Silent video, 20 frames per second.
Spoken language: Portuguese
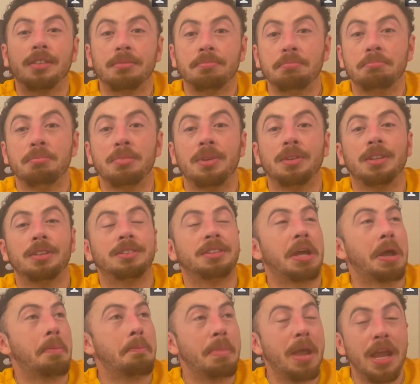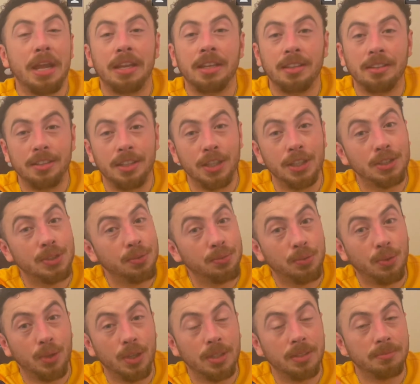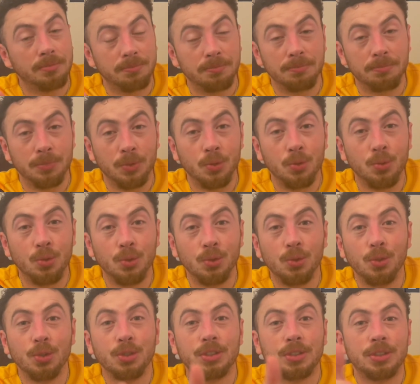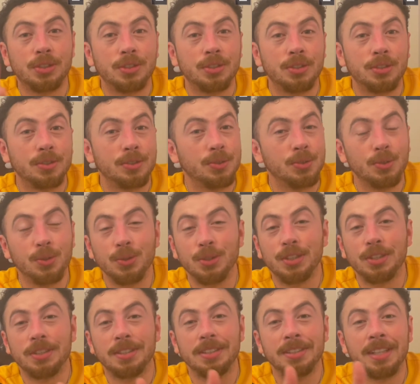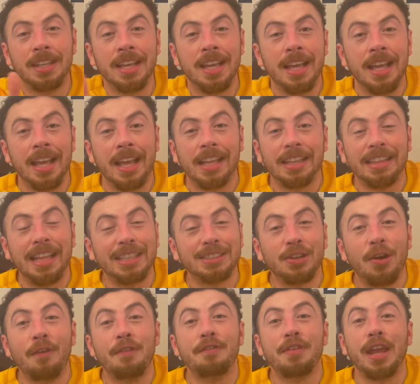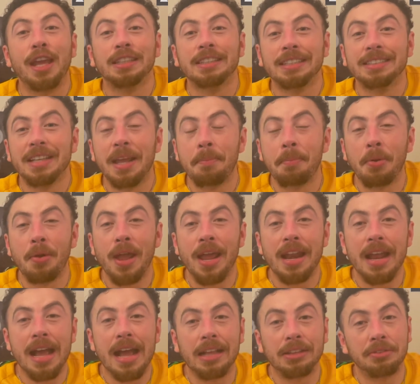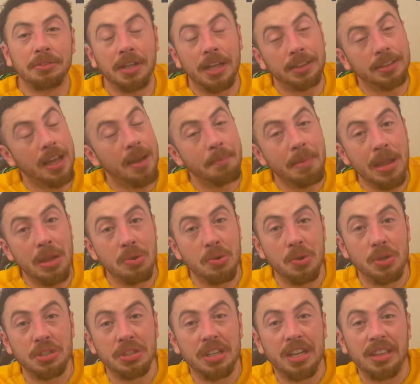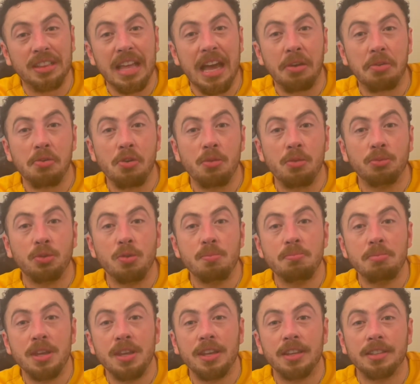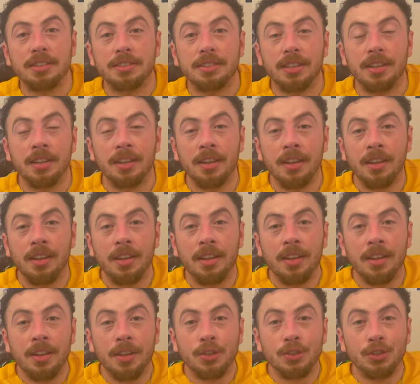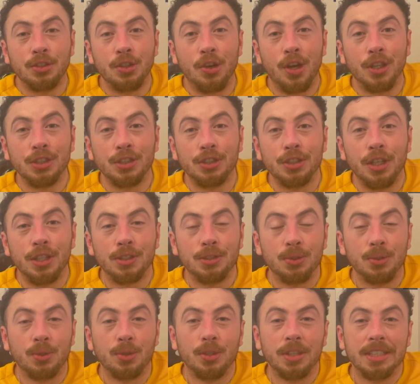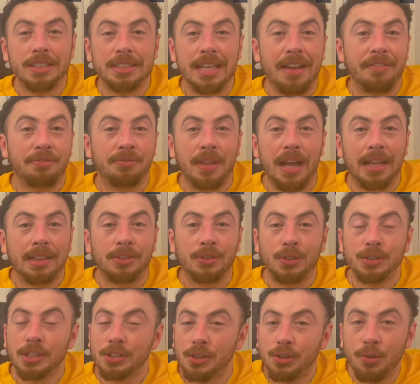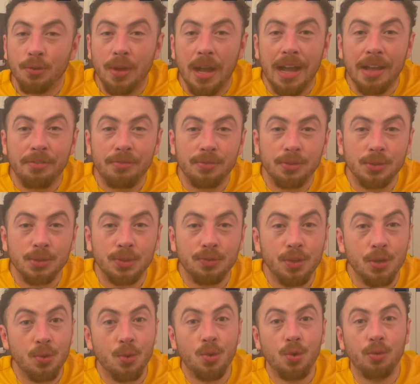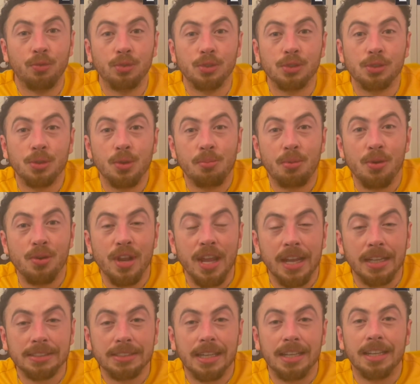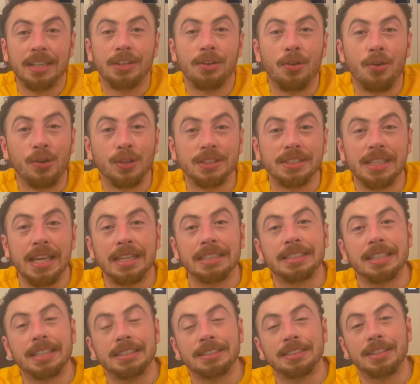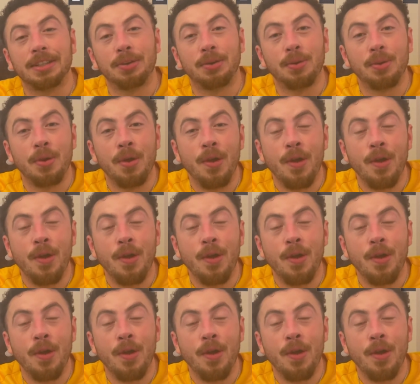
Hum, também isso foi um dos, dos das ofensas aí pro Renato, né? Também hoje gritaram o nome do Mister, Jorge Jesus, a, a torcida do, a, os viúvos rubro-negros aí não consegue esquecer o,